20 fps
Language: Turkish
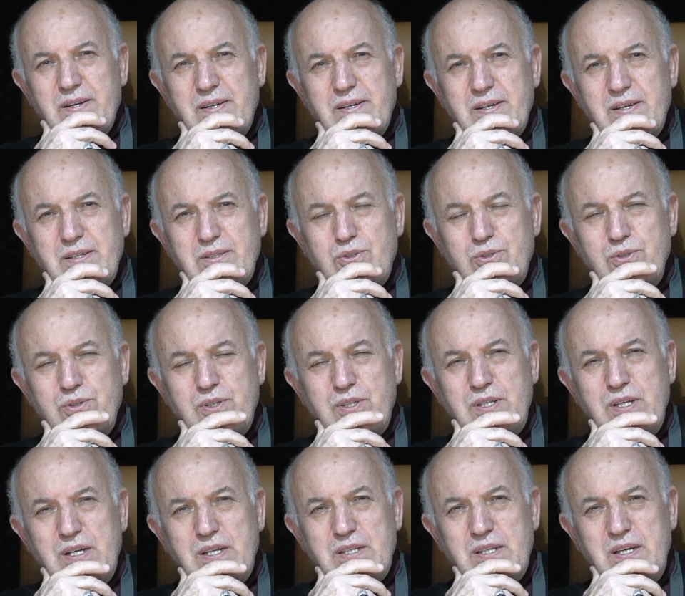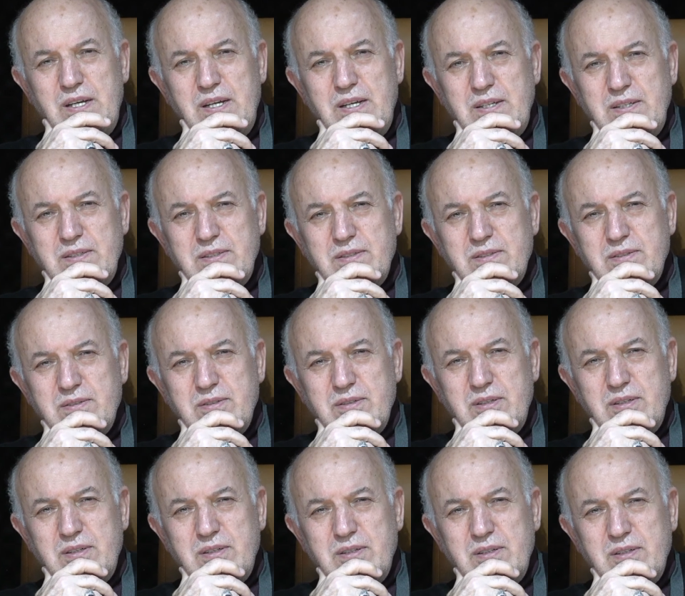e, Türkiye'de
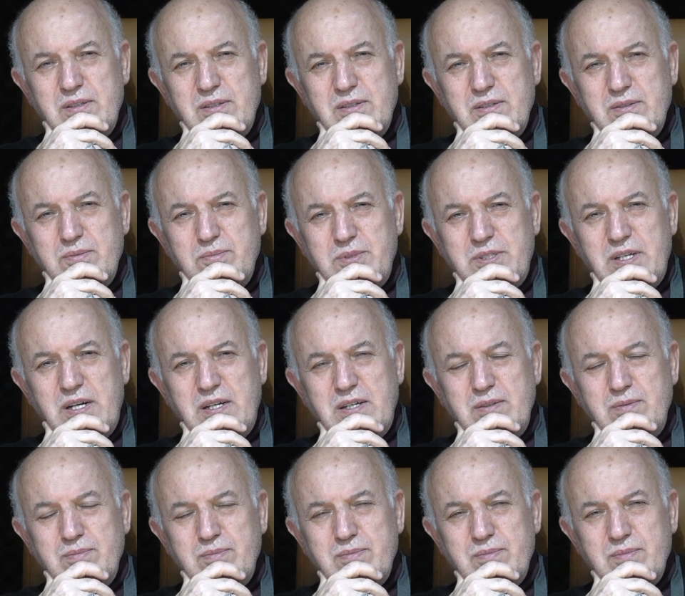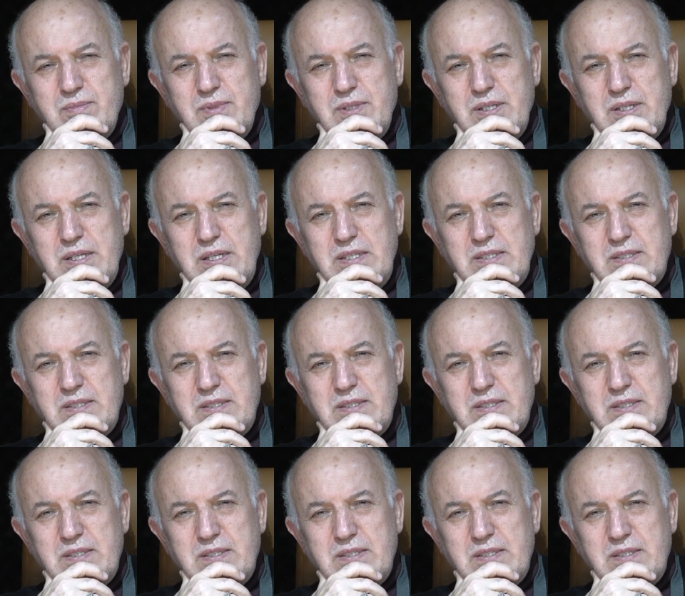e, bir takım e,